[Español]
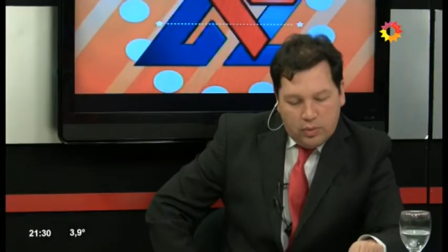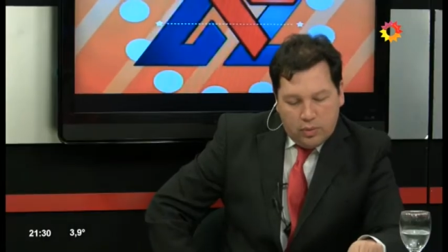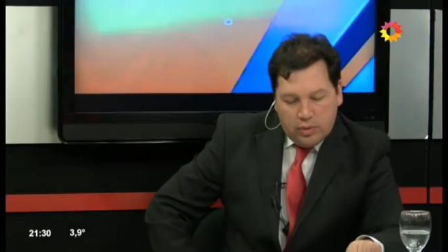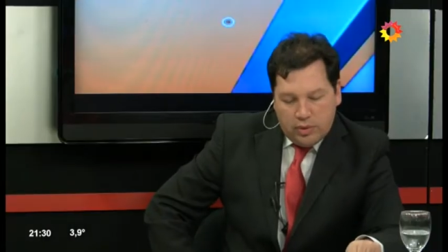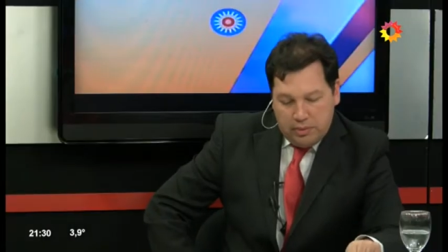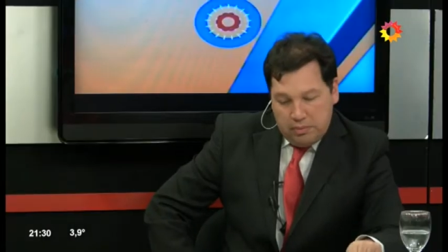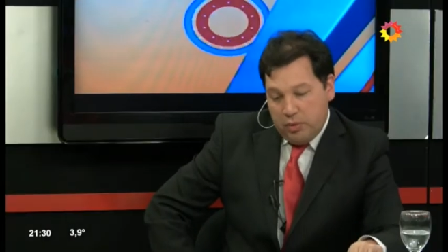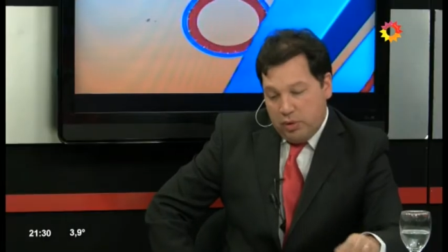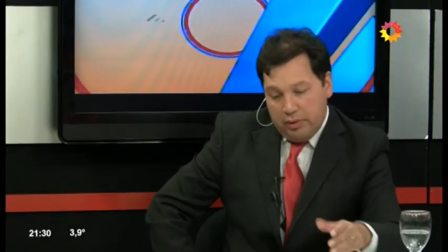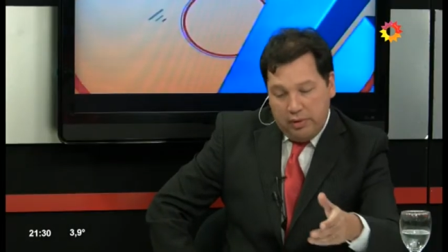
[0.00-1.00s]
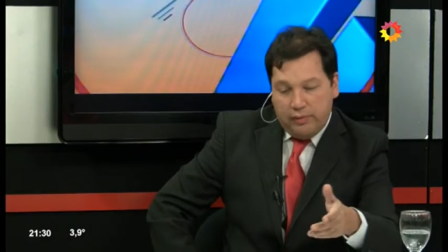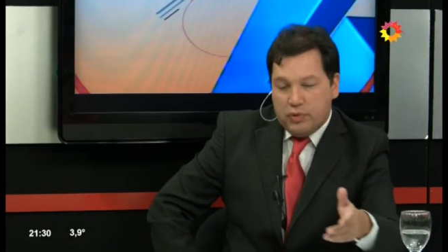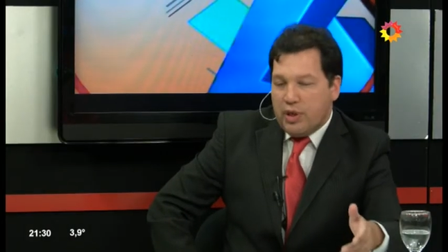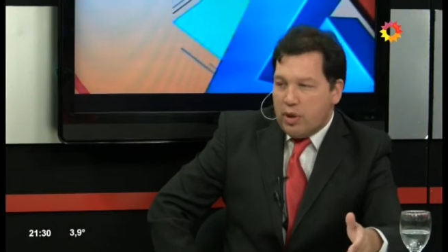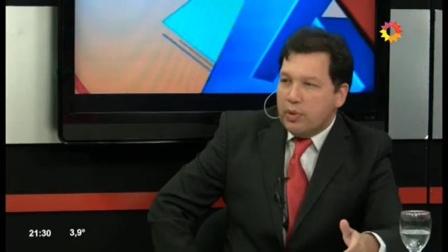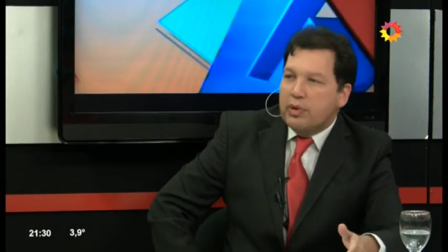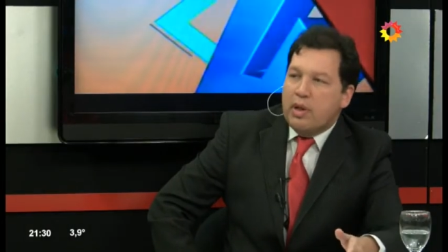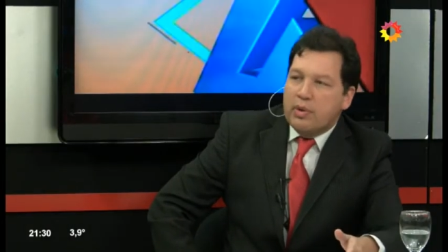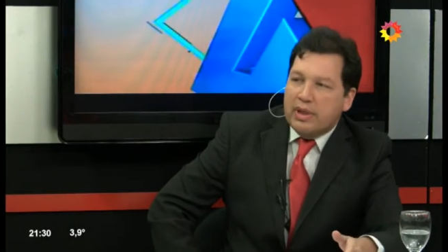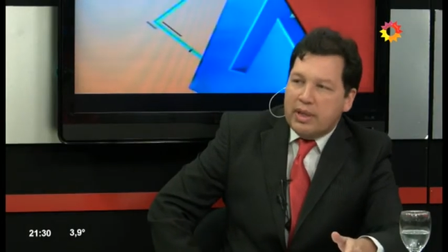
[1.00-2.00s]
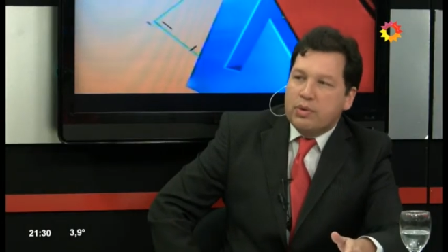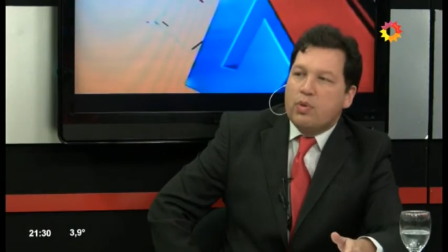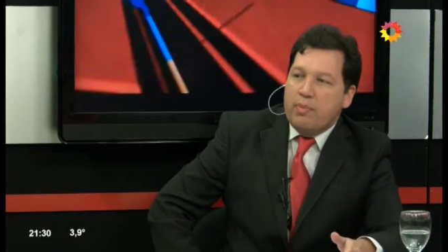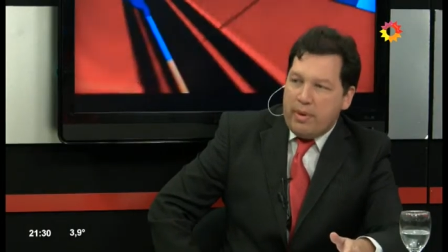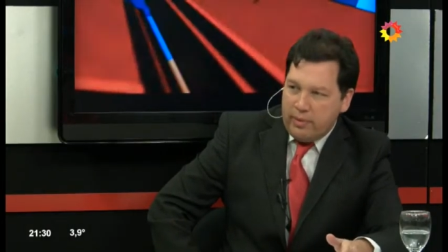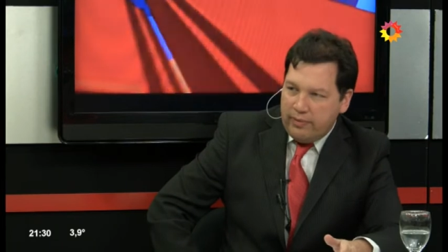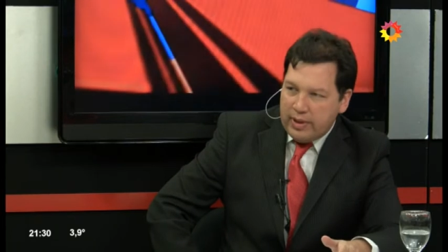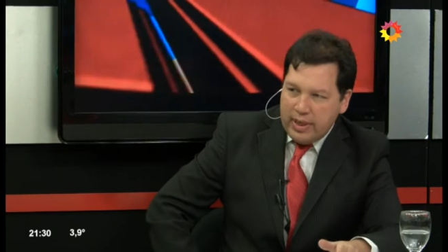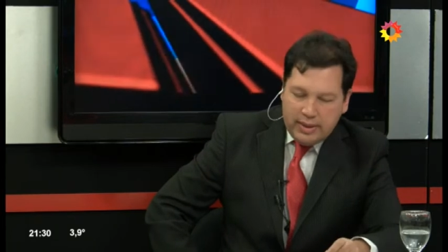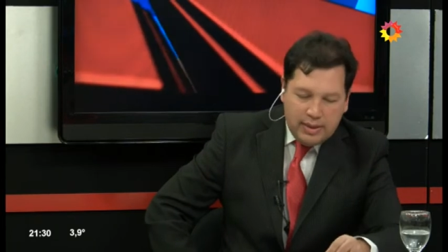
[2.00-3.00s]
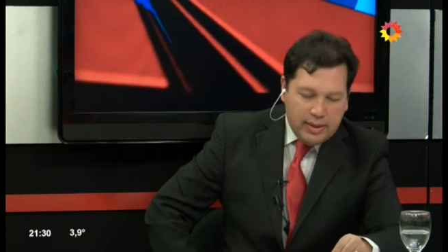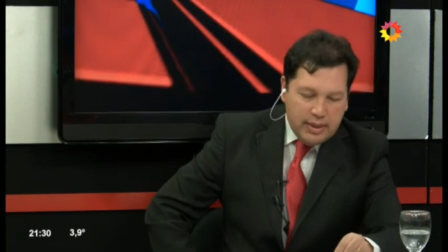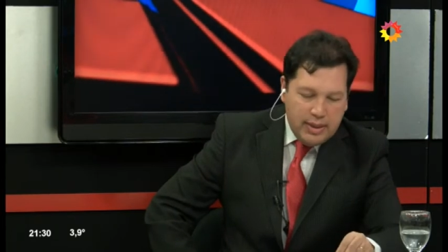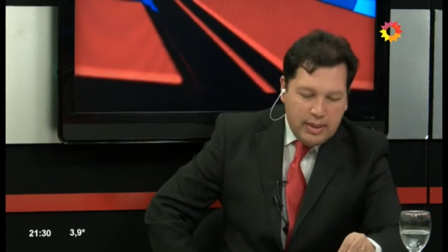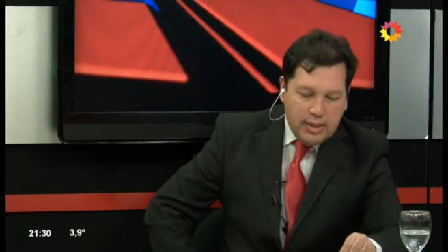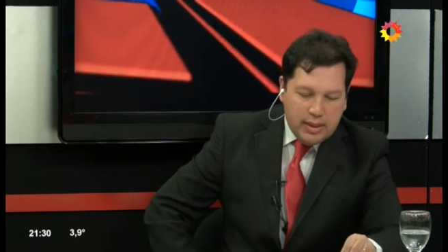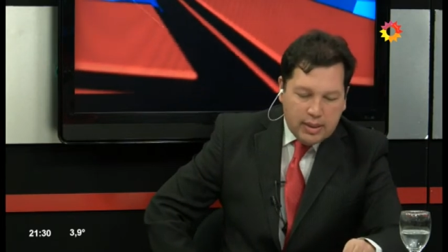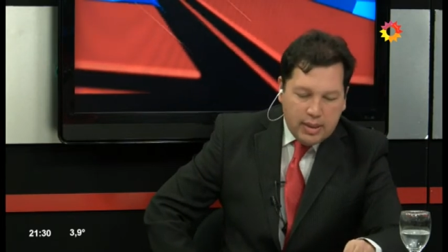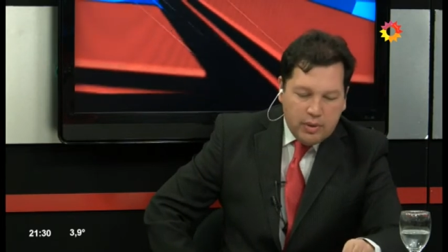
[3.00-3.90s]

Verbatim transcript: uno bueno, el funcionario cuestionado en este caso es Juan Pablo Ferrari y eh,